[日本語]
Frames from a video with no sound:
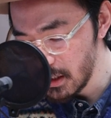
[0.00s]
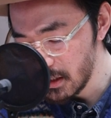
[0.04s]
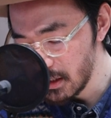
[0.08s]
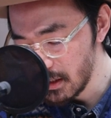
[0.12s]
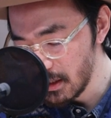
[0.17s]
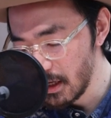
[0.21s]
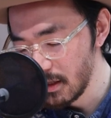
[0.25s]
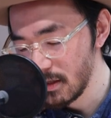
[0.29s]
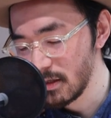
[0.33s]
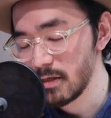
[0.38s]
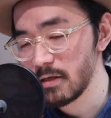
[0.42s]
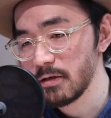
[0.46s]
切
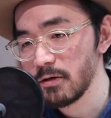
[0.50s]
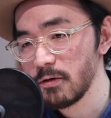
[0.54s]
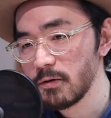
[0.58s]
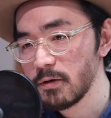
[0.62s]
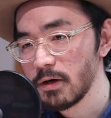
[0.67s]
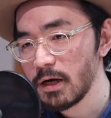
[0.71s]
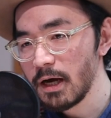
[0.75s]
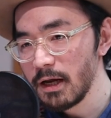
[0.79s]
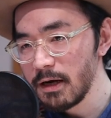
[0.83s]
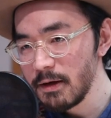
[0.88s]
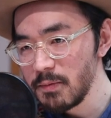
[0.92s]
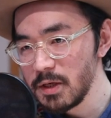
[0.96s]
なんですよ
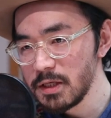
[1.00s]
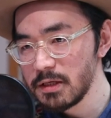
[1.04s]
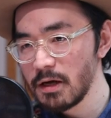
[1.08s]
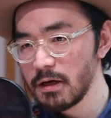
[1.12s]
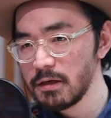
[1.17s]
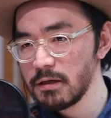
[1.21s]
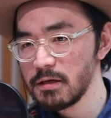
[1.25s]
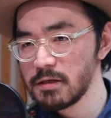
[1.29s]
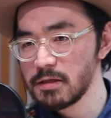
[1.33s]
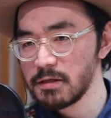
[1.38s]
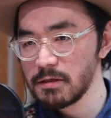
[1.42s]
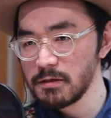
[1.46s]
彼みた
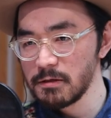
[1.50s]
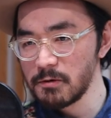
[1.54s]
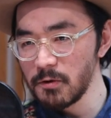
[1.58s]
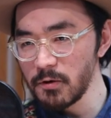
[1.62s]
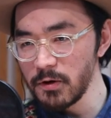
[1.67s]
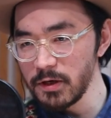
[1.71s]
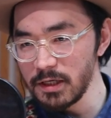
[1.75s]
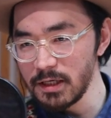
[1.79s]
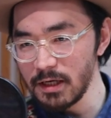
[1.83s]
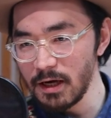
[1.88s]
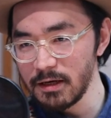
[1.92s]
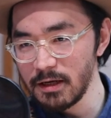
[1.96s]
いにす
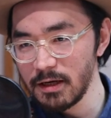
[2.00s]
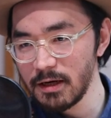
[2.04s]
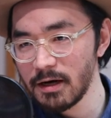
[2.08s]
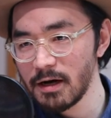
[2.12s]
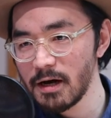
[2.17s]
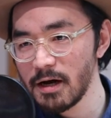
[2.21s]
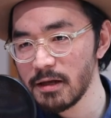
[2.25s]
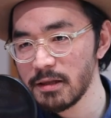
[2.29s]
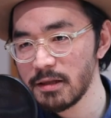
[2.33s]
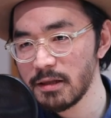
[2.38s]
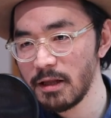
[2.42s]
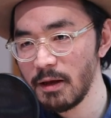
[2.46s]
ごいキャリア
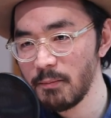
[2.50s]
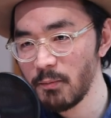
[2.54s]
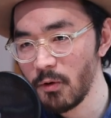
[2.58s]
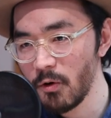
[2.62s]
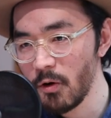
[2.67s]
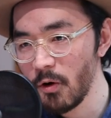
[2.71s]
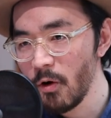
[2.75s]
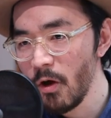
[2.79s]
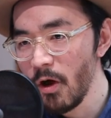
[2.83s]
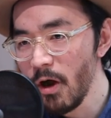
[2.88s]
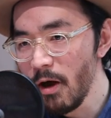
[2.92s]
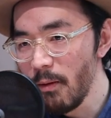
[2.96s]
があって
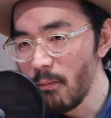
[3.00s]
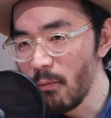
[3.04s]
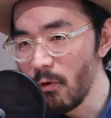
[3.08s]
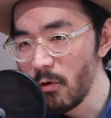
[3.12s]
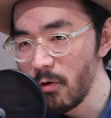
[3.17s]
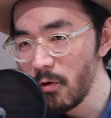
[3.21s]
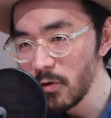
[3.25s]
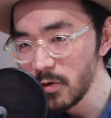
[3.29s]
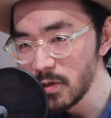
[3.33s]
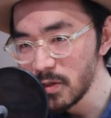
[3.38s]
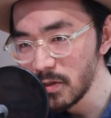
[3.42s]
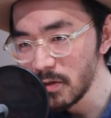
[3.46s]
も
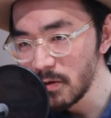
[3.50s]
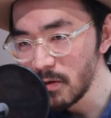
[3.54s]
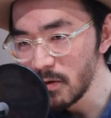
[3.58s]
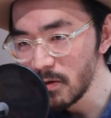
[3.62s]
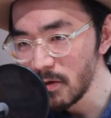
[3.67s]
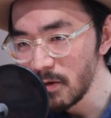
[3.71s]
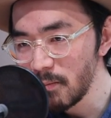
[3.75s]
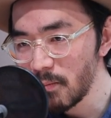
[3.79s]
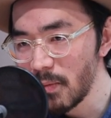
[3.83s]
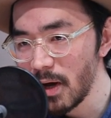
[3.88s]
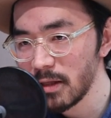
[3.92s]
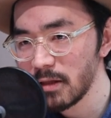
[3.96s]
ものすご
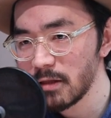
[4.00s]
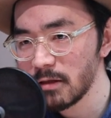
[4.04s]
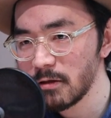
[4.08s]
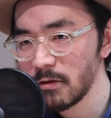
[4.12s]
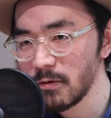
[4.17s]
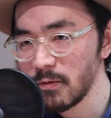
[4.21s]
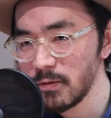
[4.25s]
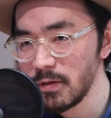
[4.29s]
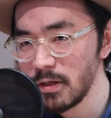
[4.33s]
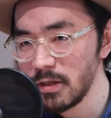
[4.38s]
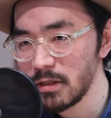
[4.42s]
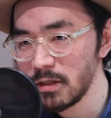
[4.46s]
くまっ
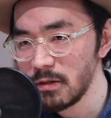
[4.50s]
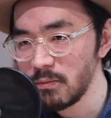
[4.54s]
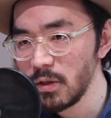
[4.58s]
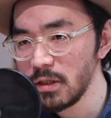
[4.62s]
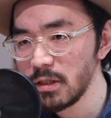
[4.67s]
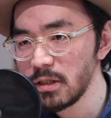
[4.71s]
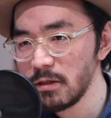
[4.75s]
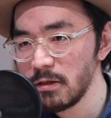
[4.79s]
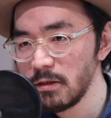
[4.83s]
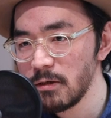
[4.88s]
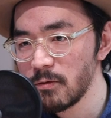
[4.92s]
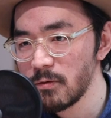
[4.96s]
とうに地
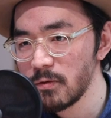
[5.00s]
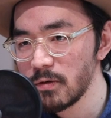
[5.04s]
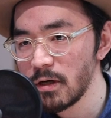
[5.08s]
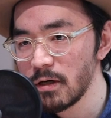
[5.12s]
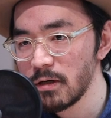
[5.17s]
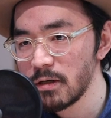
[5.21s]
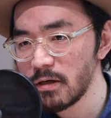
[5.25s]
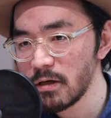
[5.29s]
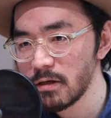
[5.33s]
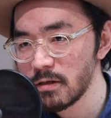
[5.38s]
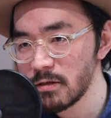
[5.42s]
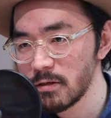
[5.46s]
道に音
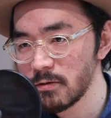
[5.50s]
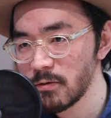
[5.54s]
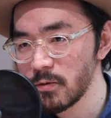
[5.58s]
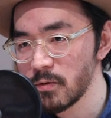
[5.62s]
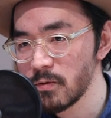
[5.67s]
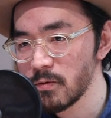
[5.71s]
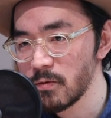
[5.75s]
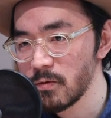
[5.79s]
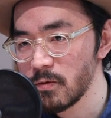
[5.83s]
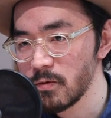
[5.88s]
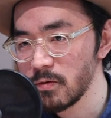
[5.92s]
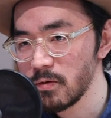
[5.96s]
楽活動
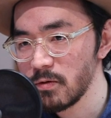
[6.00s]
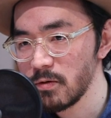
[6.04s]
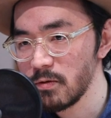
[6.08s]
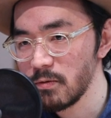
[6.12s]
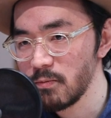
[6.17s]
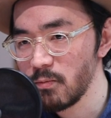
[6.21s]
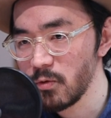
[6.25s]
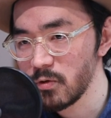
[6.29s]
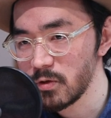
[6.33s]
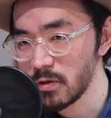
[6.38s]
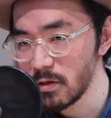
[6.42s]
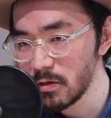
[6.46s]
を
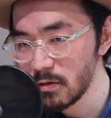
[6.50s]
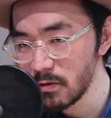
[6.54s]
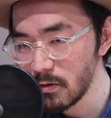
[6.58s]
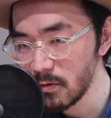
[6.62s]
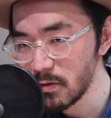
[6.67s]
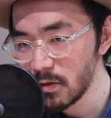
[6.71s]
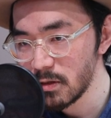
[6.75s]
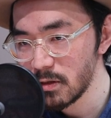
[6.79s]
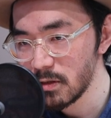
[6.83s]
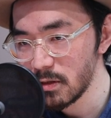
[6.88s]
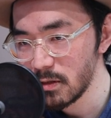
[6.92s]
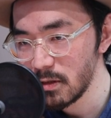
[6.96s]
もうずっ
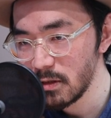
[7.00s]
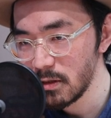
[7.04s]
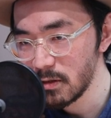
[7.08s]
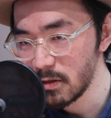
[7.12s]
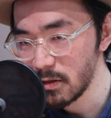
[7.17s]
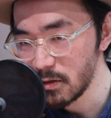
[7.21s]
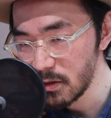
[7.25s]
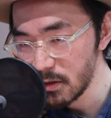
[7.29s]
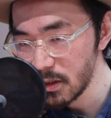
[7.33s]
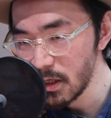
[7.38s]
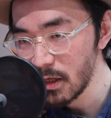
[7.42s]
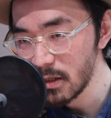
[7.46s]
と
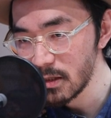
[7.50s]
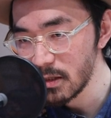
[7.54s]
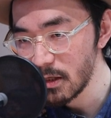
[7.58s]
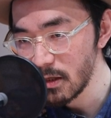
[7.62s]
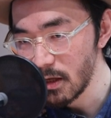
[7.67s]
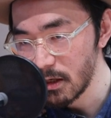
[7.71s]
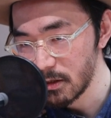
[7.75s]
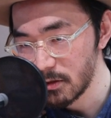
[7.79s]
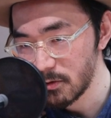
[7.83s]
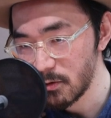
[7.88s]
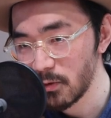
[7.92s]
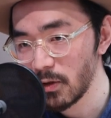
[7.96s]
続けて
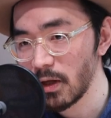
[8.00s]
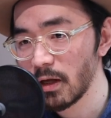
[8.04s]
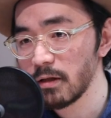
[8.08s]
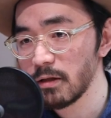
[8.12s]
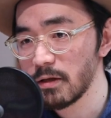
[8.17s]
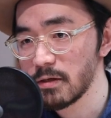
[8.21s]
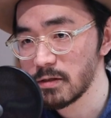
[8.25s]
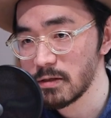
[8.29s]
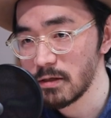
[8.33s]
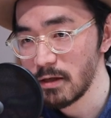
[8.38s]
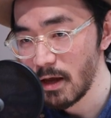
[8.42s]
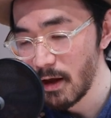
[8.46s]
た人なん
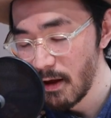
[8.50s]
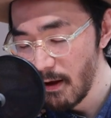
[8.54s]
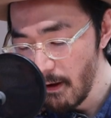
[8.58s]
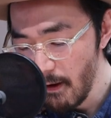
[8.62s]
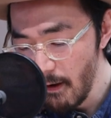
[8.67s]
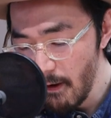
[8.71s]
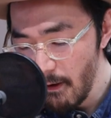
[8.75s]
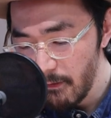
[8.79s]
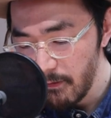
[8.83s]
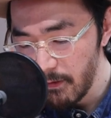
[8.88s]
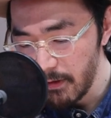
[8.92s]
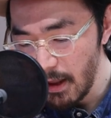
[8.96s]
ですね、は
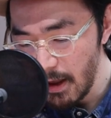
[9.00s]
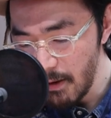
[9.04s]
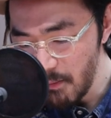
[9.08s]
い、